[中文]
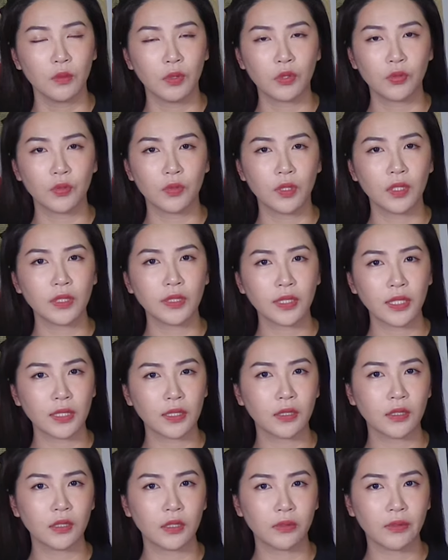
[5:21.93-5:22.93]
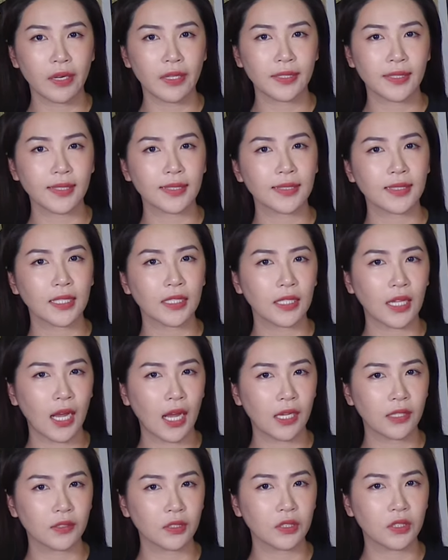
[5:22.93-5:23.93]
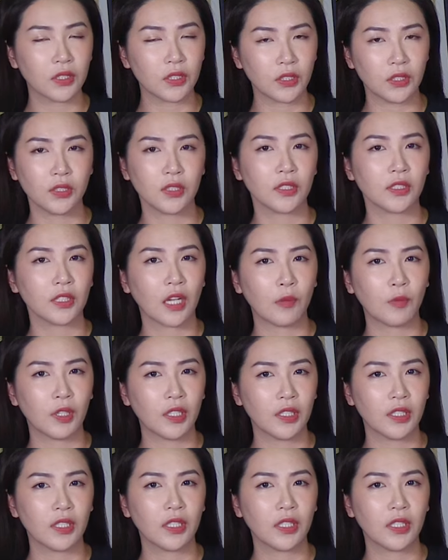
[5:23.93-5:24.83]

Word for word: 那么除了这个之外呢，在他的执政下面，